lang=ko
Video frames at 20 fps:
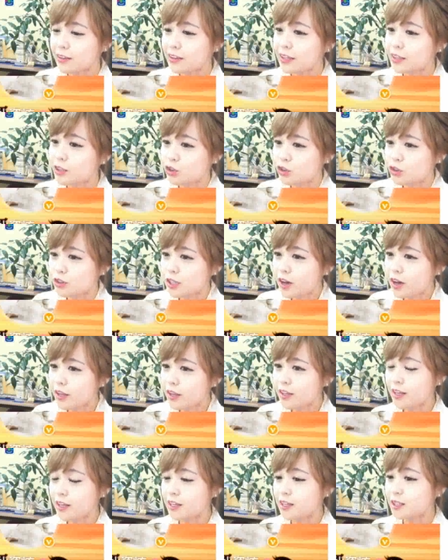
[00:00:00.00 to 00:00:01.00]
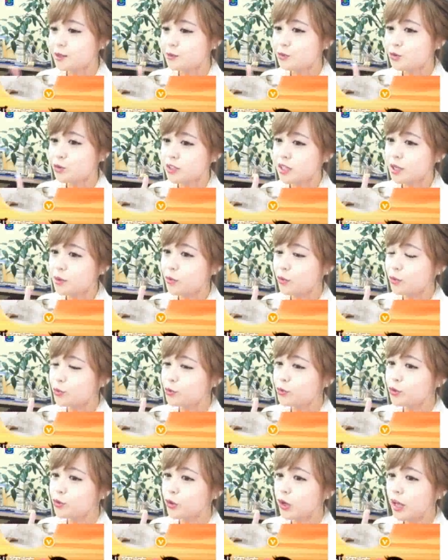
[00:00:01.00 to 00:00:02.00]
근데 추자연이라는 이름으로 잘
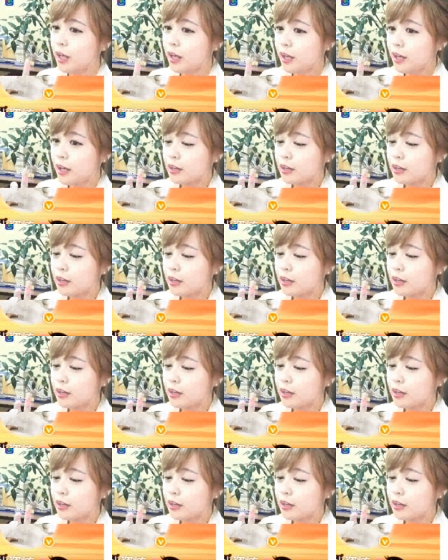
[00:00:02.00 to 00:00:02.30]
모르고